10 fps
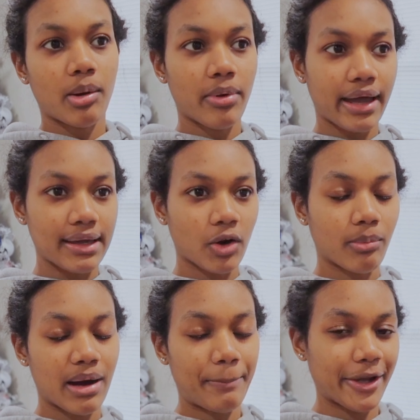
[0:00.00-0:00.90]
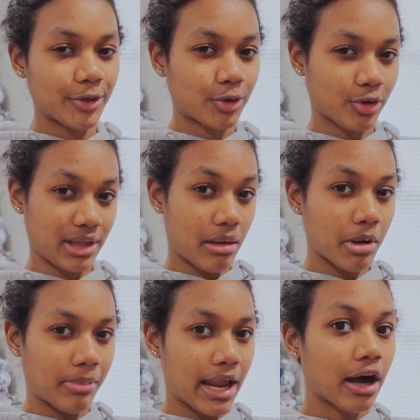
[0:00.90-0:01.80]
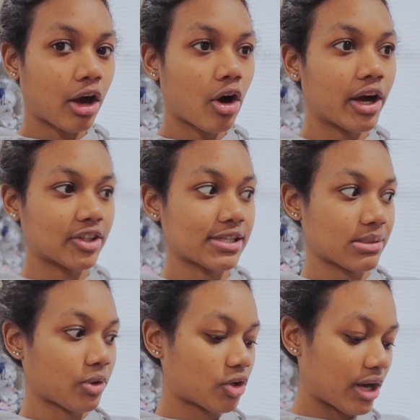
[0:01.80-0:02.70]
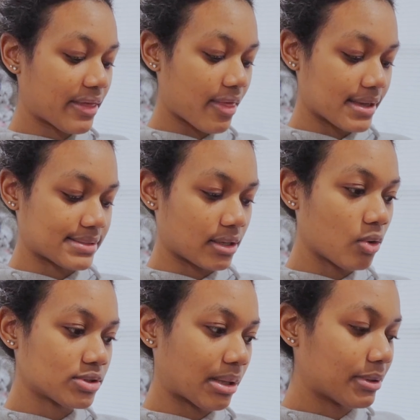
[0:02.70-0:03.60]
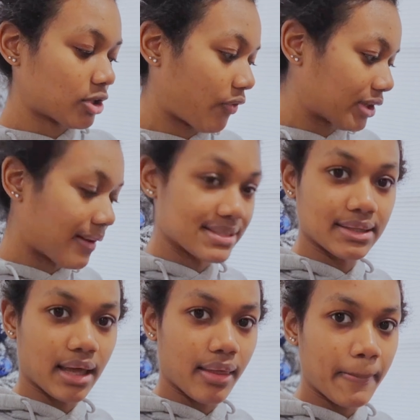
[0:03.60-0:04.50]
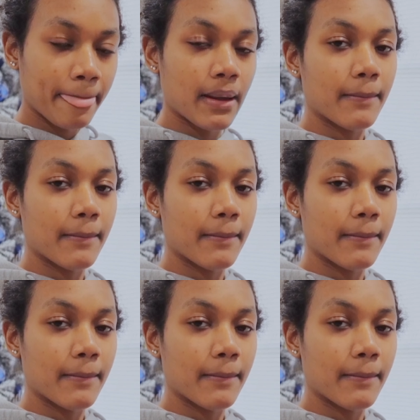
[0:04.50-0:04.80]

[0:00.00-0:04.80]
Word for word: Es como que algo más para yo no quedarme en blanco. Entonces se me ocurrió la idea de hacerlo justamente donde estaba sentada,